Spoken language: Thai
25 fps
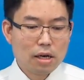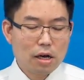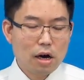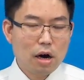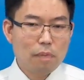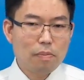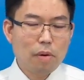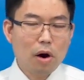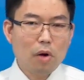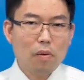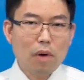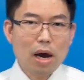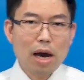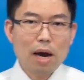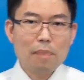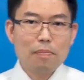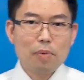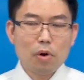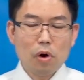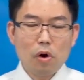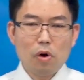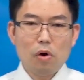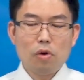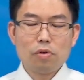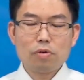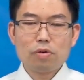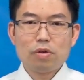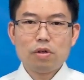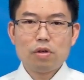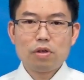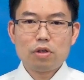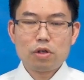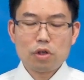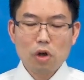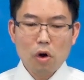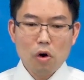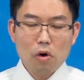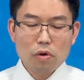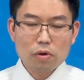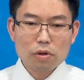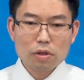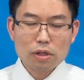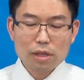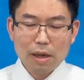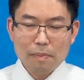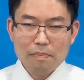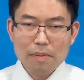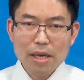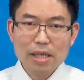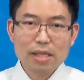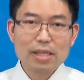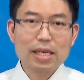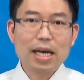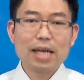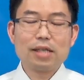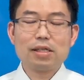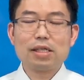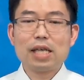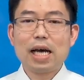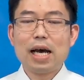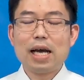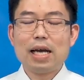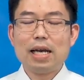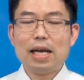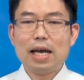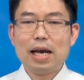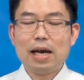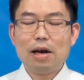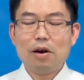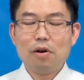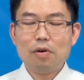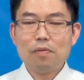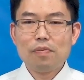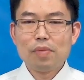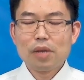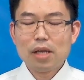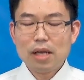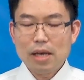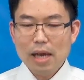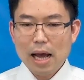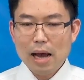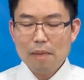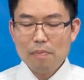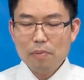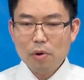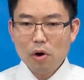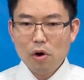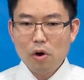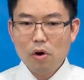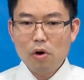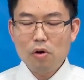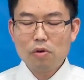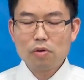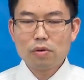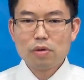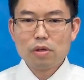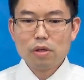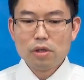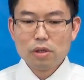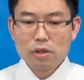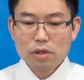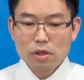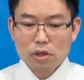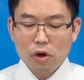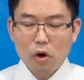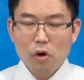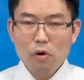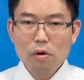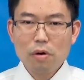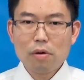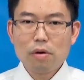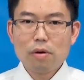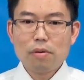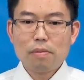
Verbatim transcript: ก็เพราะว่าพระองค์ทรงสำเร็จการไถ่แล้วและพระองค์ทรง